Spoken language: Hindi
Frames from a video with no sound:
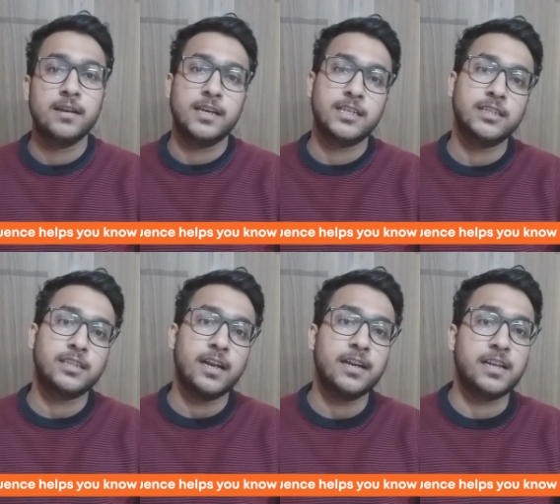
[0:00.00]
इसी
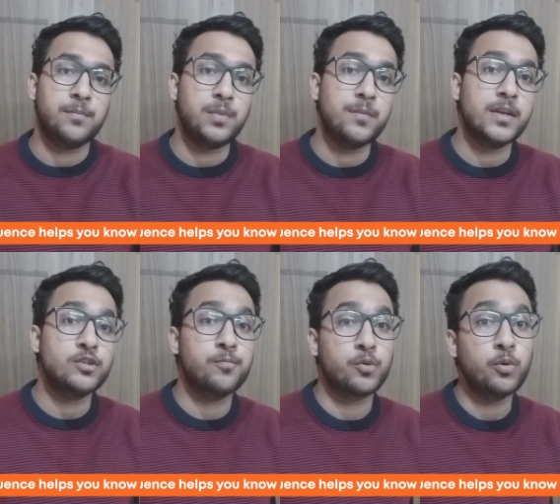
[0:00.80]
तरह डीपी में जो
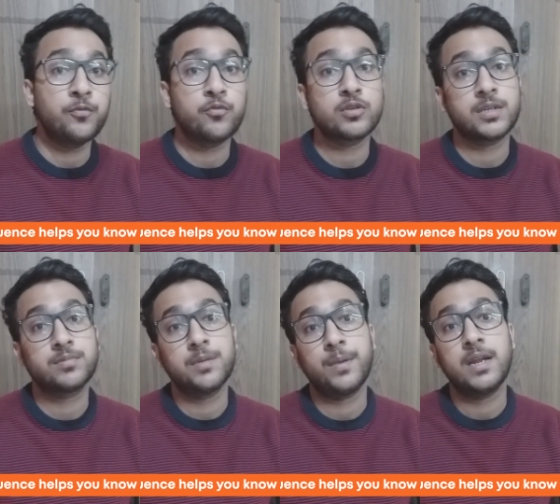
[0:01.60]
ब्रूट फोर्स
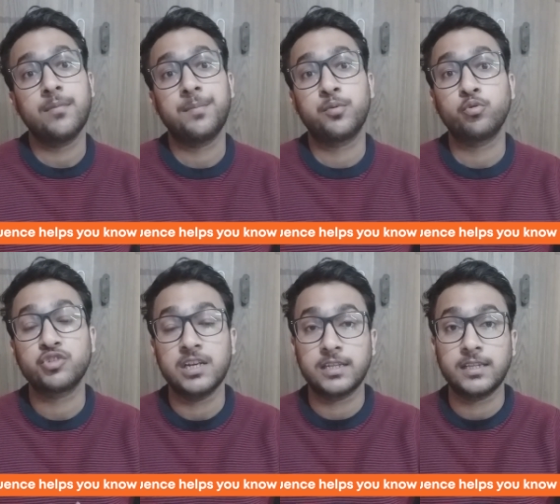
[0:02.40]
सबसे पहले हम अप्रोच
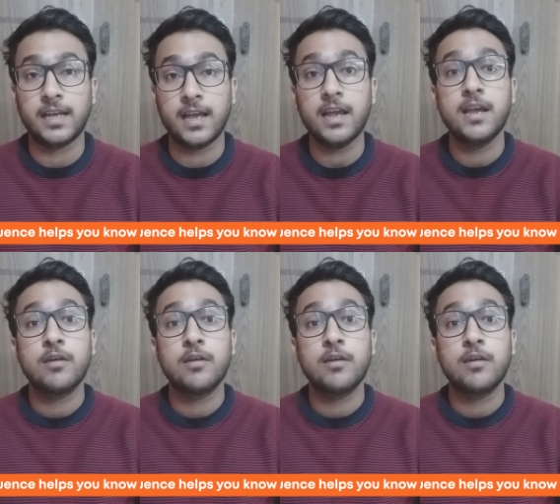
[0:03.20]
लिखते हैं